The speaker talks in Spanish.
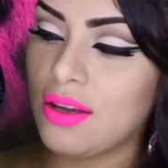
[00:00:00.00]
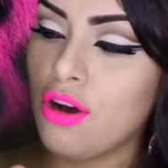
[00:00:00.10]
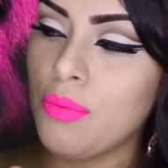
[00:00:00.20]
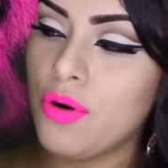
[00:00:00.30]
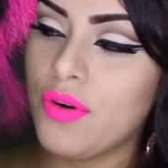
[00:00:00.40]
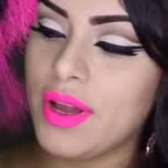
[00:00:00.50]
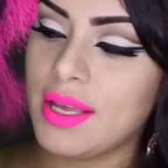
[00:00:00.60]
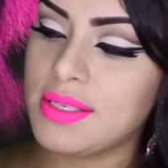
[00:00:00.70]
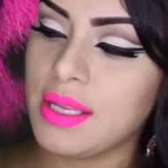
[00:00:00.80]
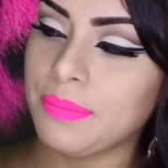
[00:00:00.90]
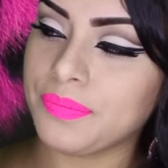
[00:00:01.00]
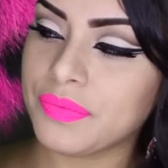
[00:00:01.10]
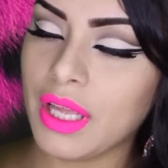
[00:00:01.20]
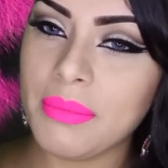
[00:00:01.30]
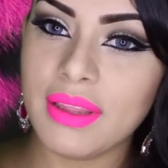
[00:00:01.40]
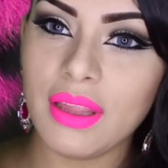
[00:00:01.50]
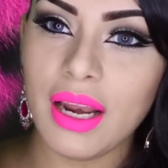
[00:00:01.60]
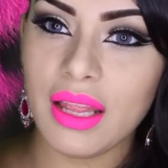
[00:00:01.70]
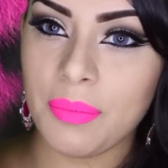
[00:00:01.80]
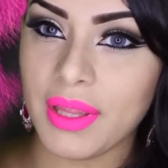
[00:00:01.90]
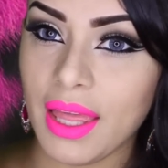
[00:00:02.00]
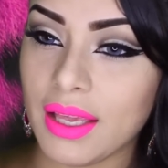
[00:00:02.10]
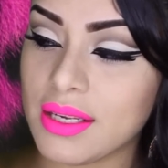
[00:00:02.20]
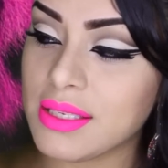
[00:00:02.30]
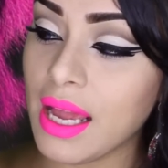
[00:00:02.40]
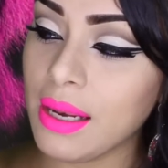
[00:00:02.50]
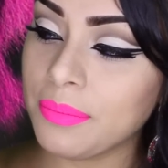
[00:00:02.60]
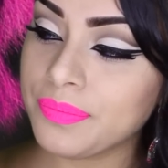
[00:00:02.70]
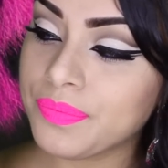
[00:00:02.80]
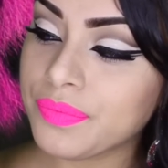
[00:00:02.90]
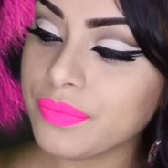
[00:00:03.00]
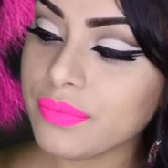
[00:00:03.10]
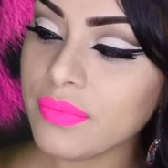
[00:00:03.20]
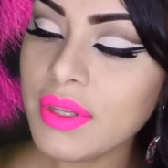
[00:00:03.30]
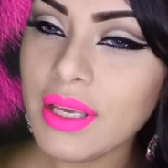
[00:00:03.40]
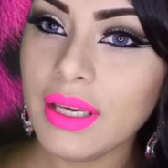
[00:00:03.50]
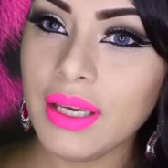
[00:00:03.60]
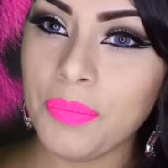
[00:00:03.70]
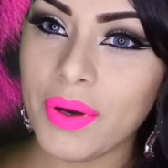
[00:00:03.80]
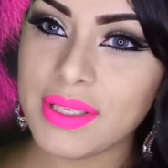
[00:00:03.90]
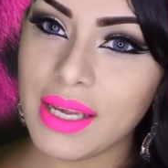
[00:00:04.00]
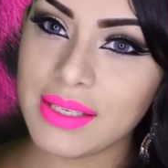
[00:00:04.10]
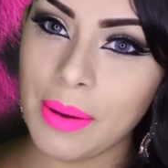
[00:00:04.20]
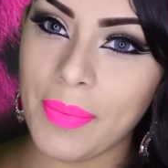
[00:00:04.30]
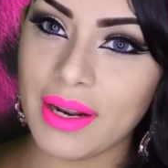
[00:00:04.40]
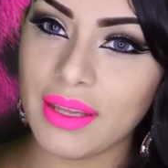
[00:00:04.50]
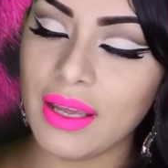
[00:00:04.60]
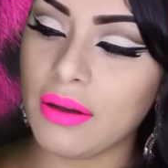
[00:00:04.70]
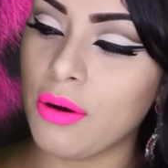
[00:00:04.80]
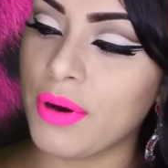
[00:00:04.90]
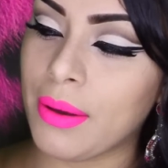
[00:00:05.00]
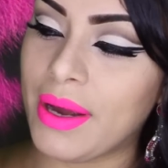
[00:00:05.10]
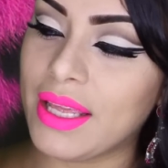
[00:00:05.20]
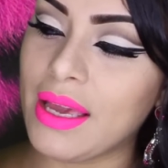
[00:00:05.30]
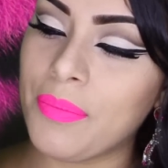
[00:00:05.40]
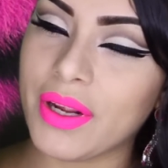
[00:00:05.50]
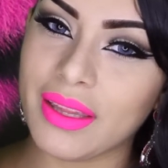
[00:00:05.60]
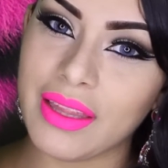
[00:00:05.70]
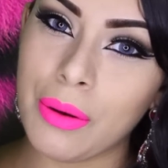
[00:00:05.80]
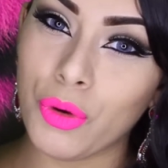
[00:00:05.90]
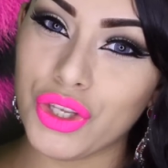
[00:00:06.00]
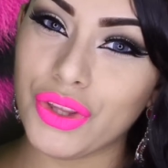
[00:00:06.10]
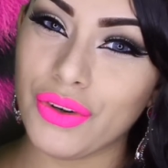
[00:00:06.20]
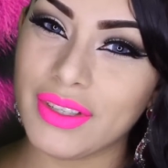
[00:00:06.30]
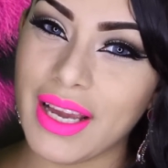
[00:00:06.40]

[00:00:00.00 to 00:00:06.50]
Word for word: como este. También tiene la tapita de cristal y pues esta parte como que varía porque tiene el moñito